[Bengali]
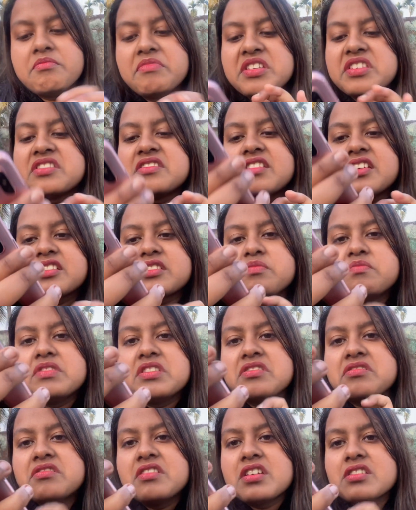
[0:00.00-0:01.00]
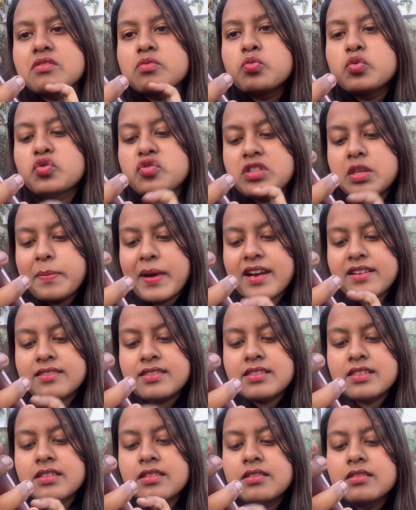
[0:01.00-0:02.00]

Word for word: বিজনেস বিজনেস বুঝতে পারছি